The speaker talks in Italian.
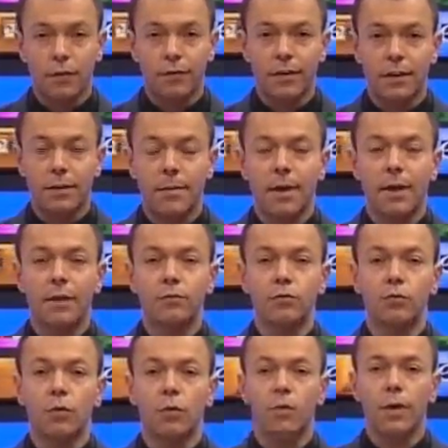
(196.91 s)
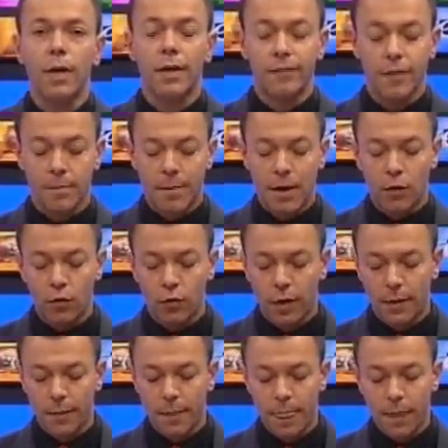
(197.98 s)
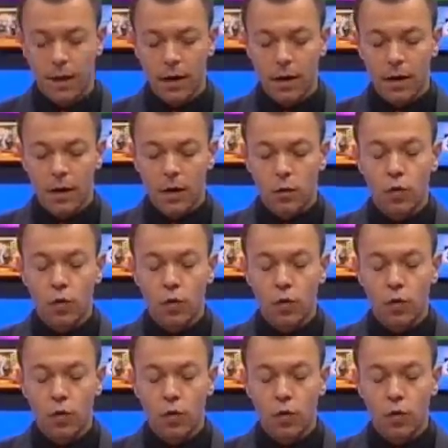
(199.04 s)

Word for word: La vittima ha anche avuto un lieve malore.